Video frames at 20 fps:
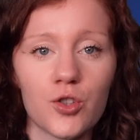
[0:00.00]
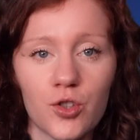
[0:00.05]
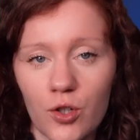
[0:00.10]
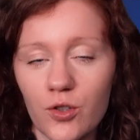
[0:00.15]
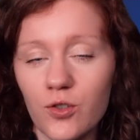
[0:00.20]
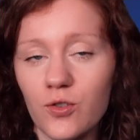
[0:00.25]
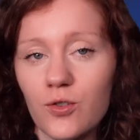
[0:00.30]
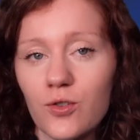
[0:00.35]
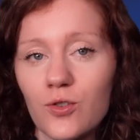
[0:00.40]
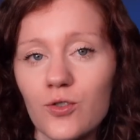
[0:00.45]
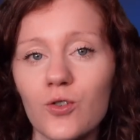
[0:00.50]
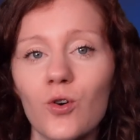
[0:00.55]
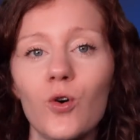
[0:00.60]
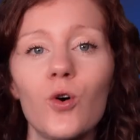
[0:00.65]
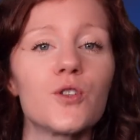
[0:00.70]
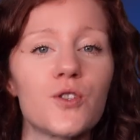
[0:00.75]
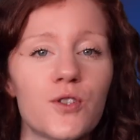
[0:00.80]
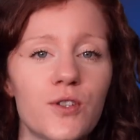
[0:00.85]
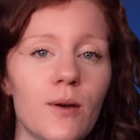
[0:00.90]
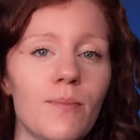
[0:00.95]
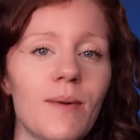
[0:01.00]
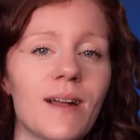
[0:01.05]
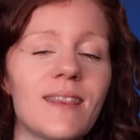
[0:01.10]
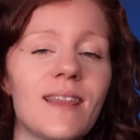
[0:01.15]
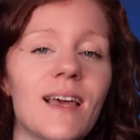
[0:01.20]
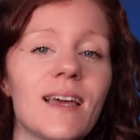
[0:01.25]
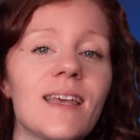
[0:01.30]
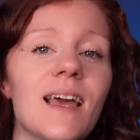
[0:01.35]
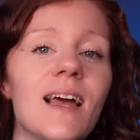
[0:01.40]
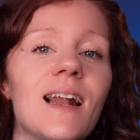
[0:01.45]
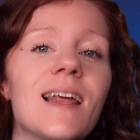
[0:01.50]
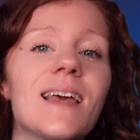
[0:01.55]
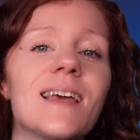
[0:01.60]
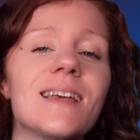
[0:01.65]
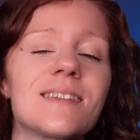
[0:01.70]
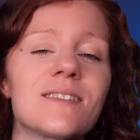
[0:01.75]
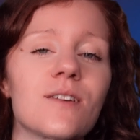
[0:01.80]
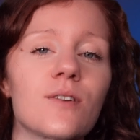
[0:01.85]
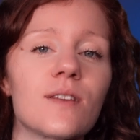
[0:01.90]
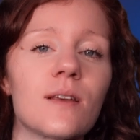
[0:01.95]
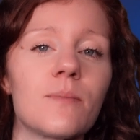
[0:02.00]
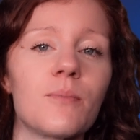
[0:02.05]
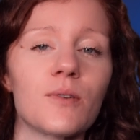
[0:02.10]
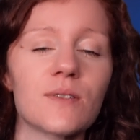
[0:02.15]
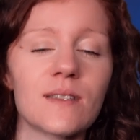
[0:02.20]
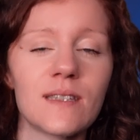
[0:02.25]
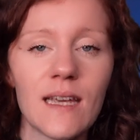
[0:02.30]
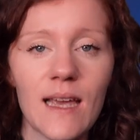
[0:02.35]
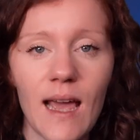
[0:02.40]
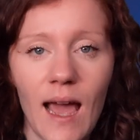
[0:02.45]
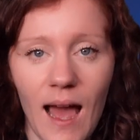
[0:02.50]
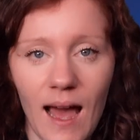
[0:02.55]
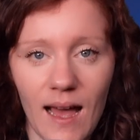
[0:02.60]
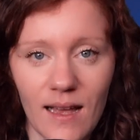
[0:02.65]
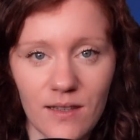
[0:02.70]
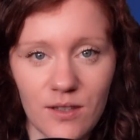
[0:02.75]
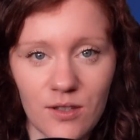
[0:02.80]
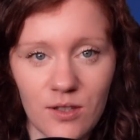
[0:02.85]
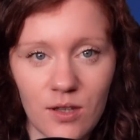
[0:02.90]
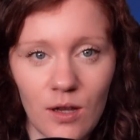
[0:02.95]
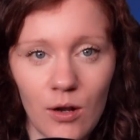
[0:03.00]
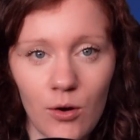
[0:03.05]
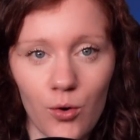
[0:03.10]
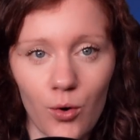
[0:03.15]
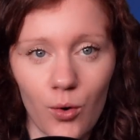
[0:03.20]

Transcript: sans studio, sans matériel et sans dépenser un seul